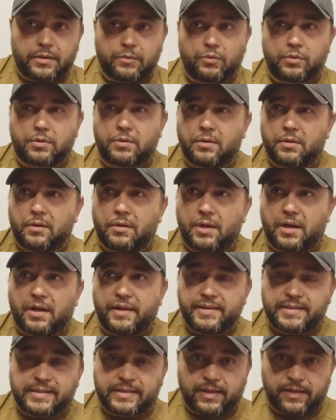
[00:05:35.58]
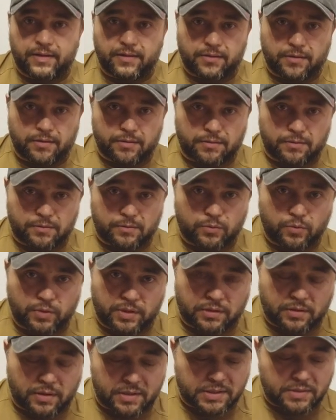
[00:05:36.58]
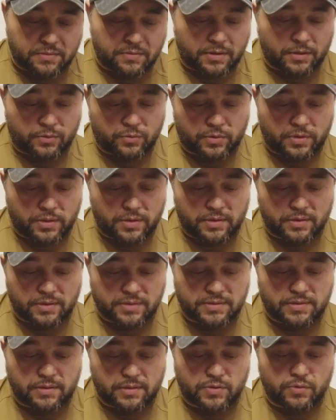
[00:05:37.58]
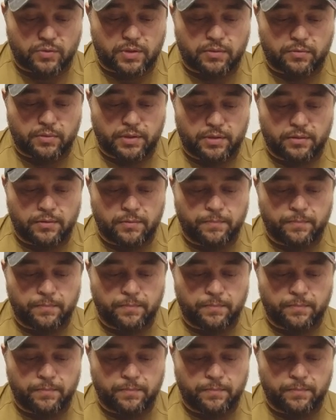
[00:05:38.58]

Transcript: вот э, АСТ эти у китайцев, о которых я сразу говорил,